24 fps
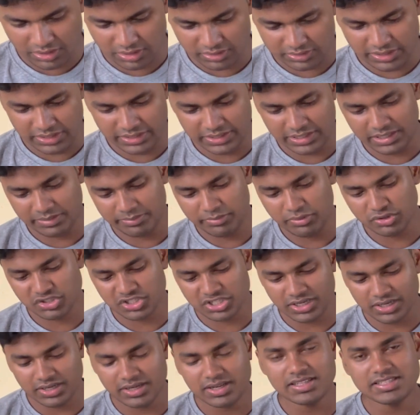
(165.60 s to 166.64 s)
देखिए हम लोग
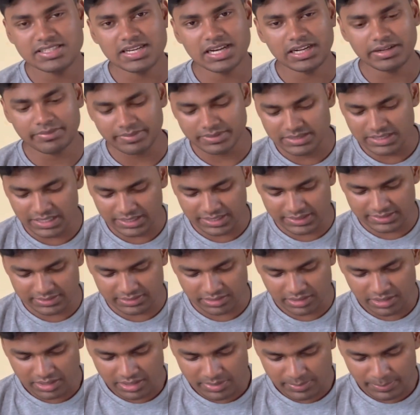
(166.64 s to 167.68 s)
जर्नल चैट में जाके
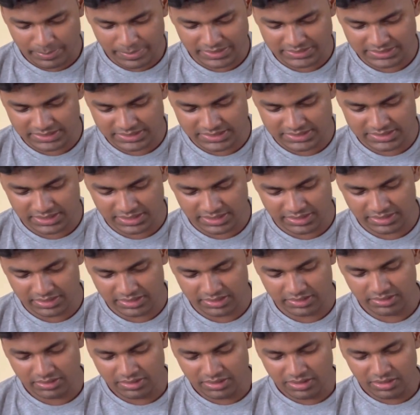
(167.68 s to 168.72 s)
मैसेज करेंगे
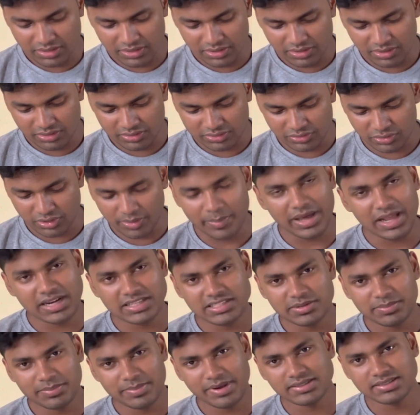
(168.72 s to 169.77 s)
और तो हमारा
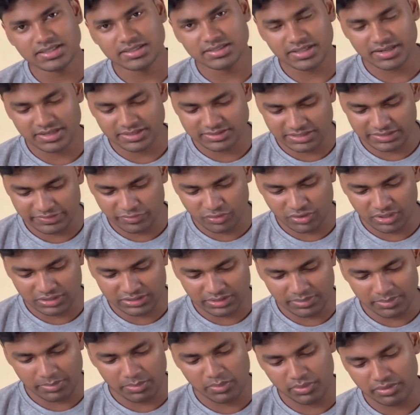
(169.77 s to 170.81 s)
जब मैसेज रिसीव होगा तो
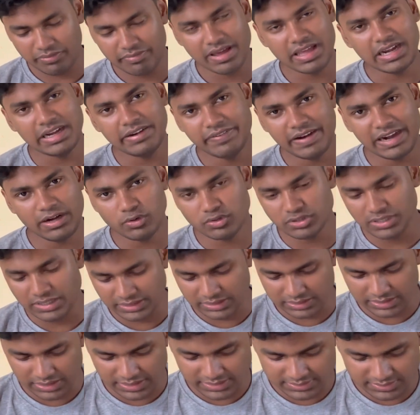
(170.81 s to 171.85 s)
हम लोग वेरीफाइड हो
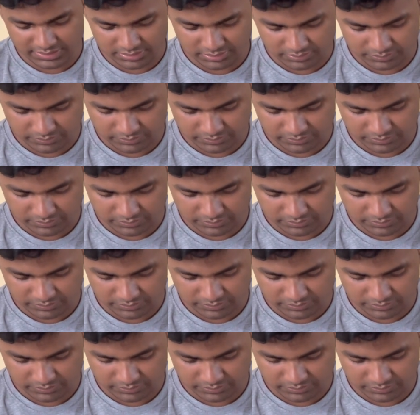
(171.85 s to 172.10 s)
जाएंगे गाइज